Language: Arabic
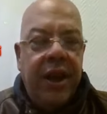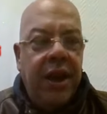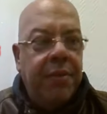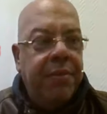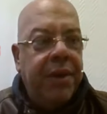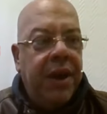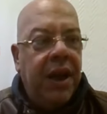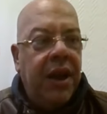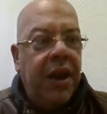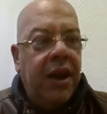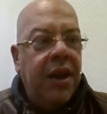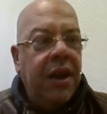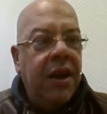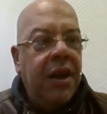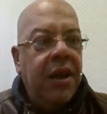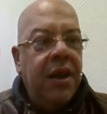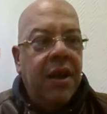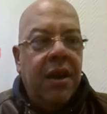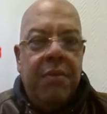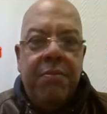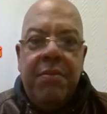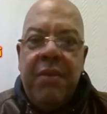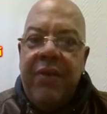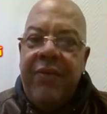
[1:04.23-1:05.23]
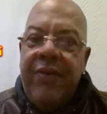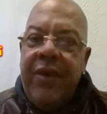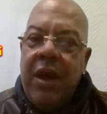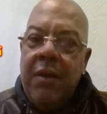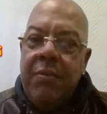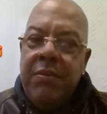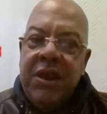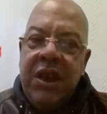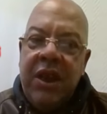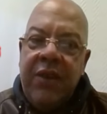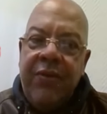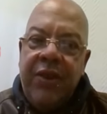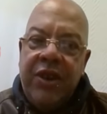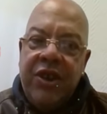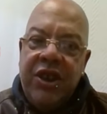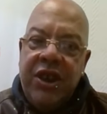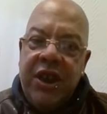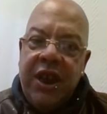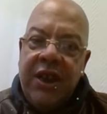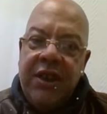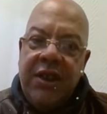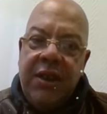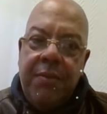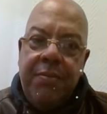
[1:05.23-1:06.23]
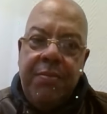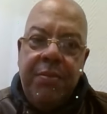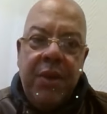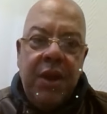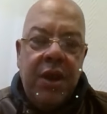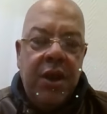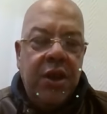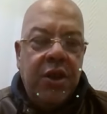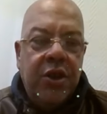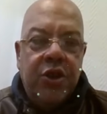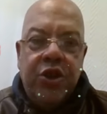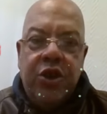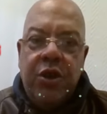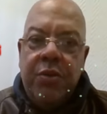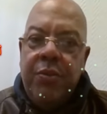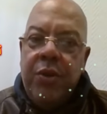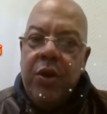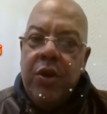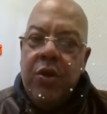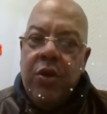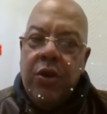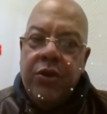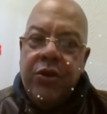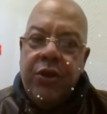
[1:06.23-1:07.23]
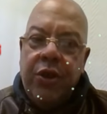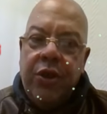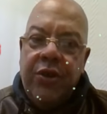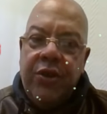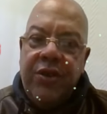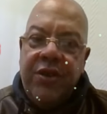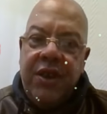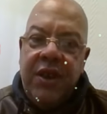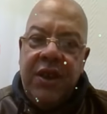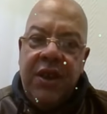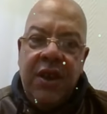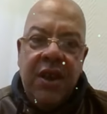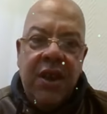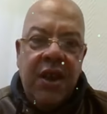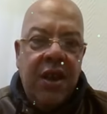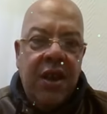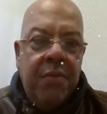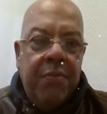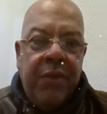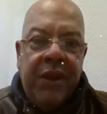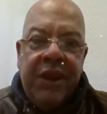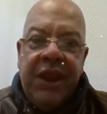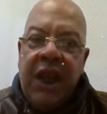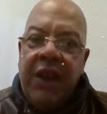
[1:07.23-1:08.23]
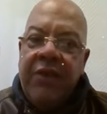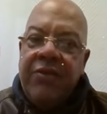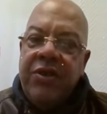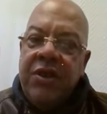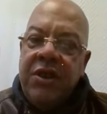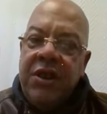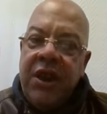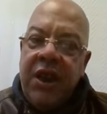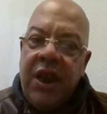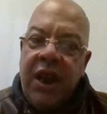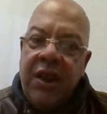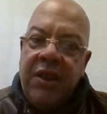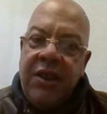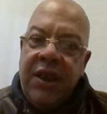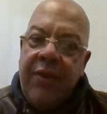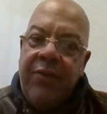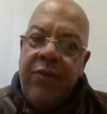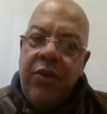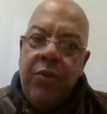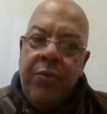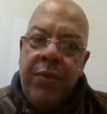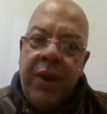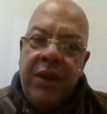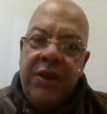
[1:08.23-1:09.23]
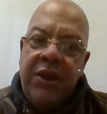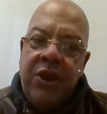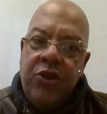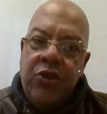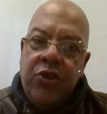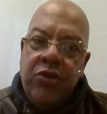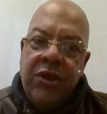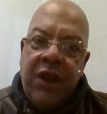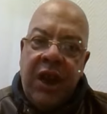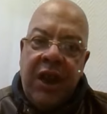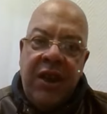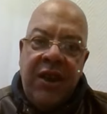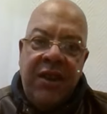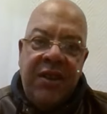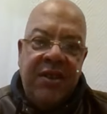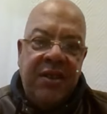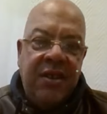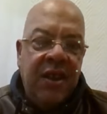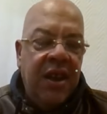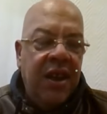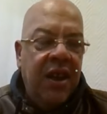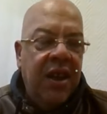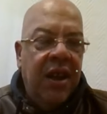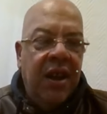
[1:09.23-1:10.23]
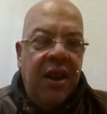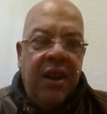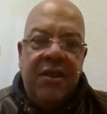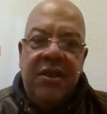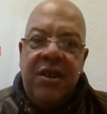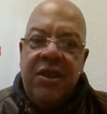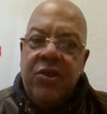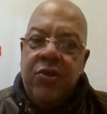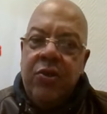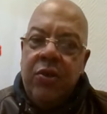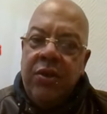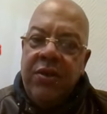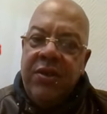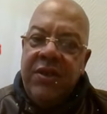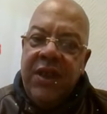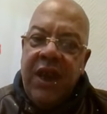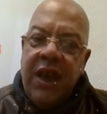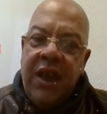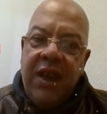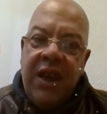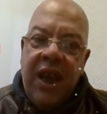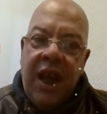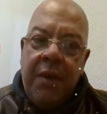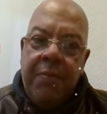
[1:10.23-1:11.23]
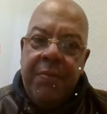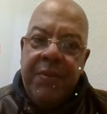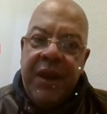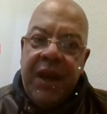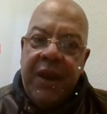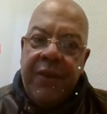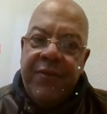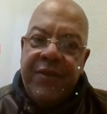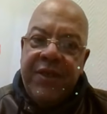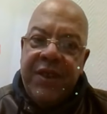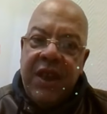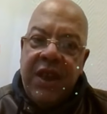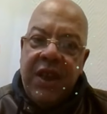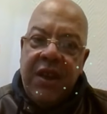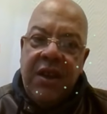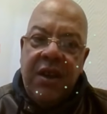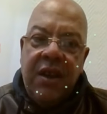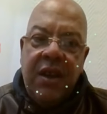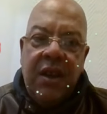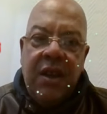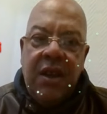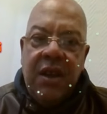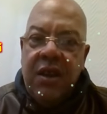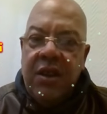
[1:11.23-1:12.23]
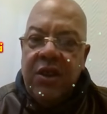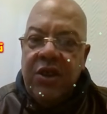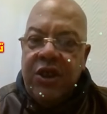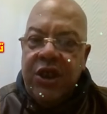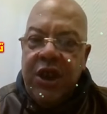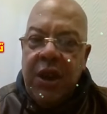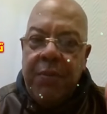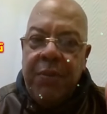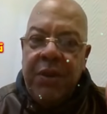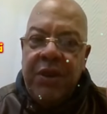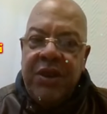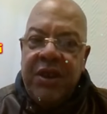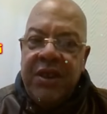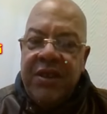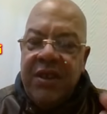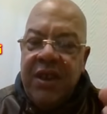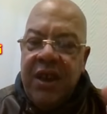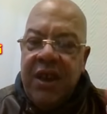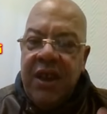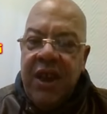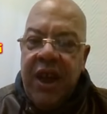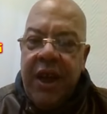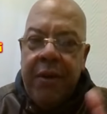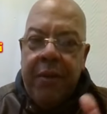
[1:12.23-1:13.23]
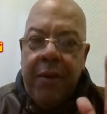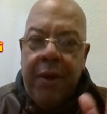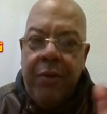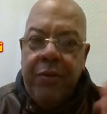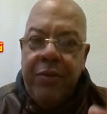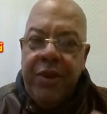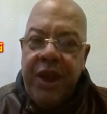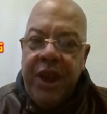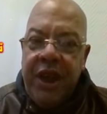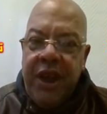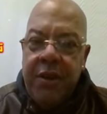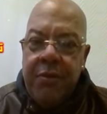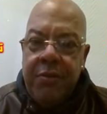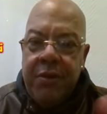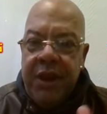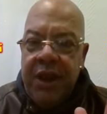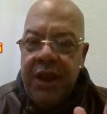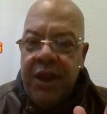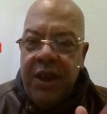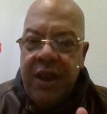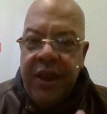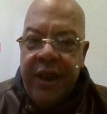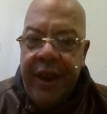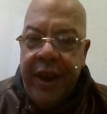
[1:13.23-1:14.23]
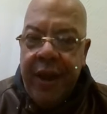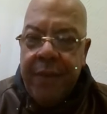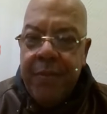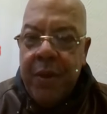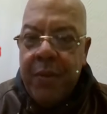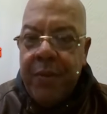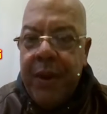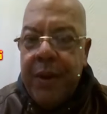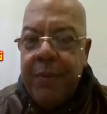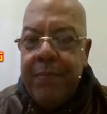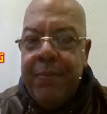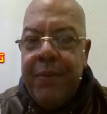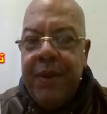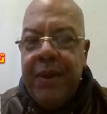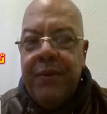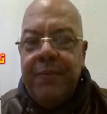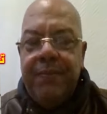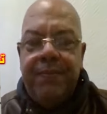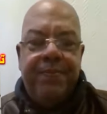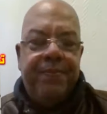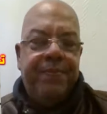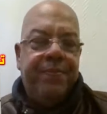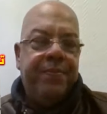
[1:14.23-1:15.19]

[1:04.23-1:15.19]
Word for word: انا بغل ما فهمش كيفاش نخدم جو مو كونترودي ما نعرفش ندير انترفيو مع دي جورناليست لي ديسكور نتاعي كاع مكرفسين الشعب الجزائري اروحوا نحيوني يرحمكم ربي